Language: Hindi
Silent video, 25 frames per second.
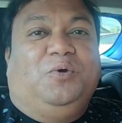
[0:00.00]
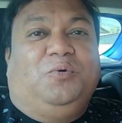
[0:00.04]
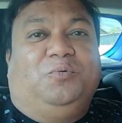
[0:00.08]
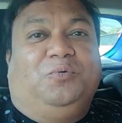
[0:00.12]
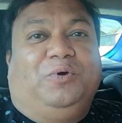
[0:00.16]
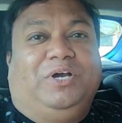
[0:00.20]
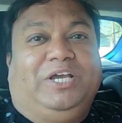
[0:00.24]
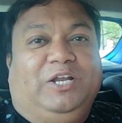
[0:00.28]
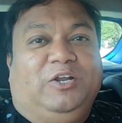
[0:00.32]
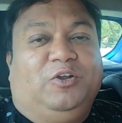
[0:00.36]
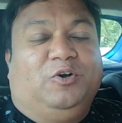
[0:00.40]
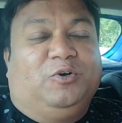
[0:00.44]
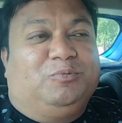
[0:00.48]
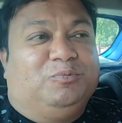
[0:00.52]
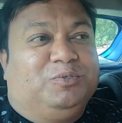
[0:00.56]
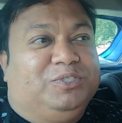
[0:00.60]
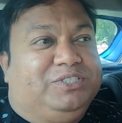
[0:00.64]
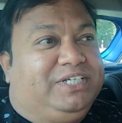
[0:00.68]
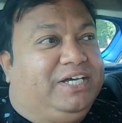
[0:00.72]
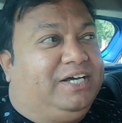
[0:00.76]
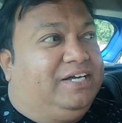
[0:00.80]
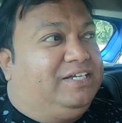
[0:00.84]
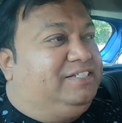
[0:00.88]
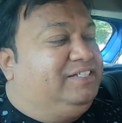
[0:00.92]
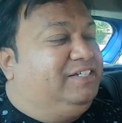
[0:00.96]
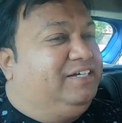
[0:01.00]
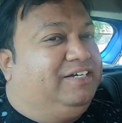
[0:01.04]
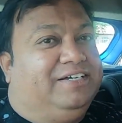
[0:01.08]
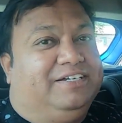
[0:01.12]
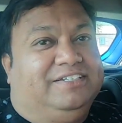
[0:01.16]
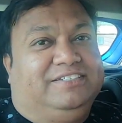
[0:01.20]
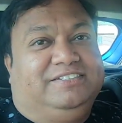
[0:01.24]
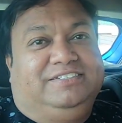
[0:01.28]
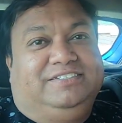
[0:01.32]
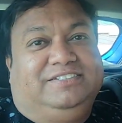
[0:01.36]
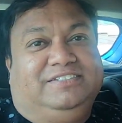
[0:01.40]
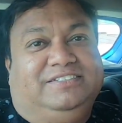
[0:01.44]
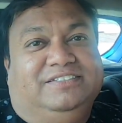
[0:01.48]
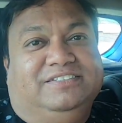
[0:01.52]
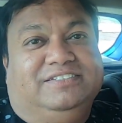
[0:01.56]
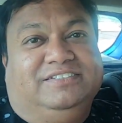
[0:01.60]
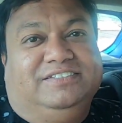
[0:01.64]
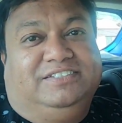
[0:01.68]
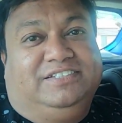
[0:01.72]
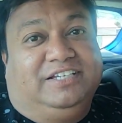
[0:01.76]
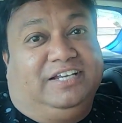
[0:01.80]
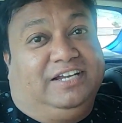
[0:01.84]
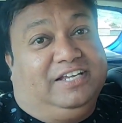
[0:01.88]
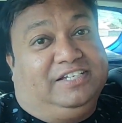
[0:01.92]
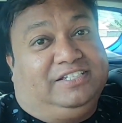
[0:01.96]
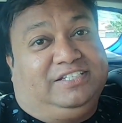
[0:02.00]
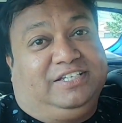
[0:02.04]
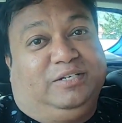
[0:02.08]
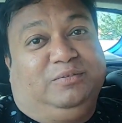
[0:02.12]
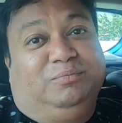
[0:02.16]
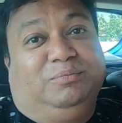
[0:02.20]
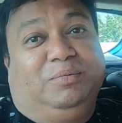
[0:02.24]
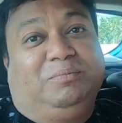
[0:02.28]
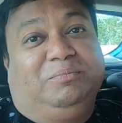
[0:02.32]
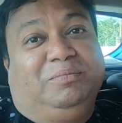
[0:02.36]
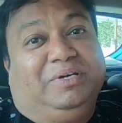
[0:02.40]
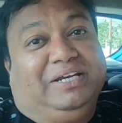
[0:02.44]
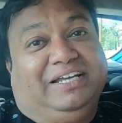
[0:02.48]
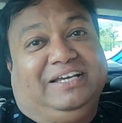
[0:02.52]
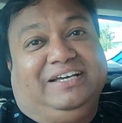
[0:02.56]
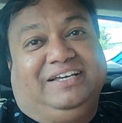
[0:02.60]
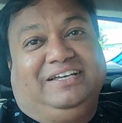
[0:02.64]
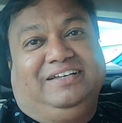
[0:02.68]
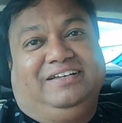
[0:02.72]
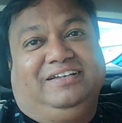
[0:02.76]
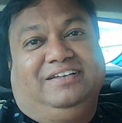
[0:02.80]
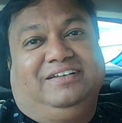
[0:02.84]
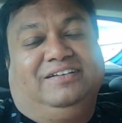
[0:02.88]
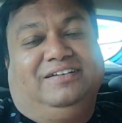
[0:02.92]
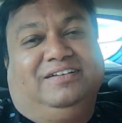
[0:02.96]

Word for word: वही लोग मुझे आज यहाँ जलाशन में मिल गए